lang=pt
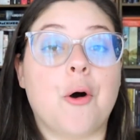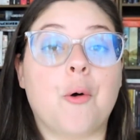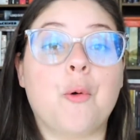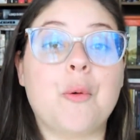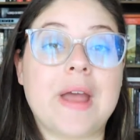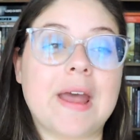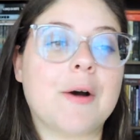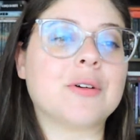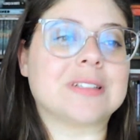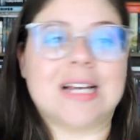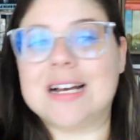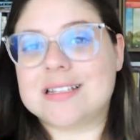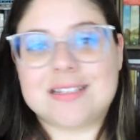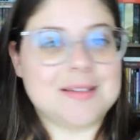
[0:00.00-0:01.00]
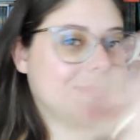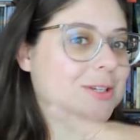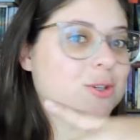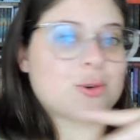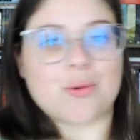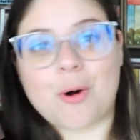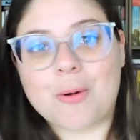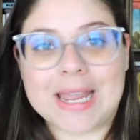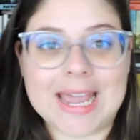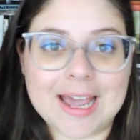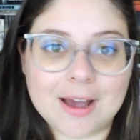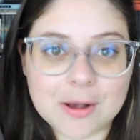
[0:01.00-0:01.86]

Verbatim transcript: o eu tá acima de qualquer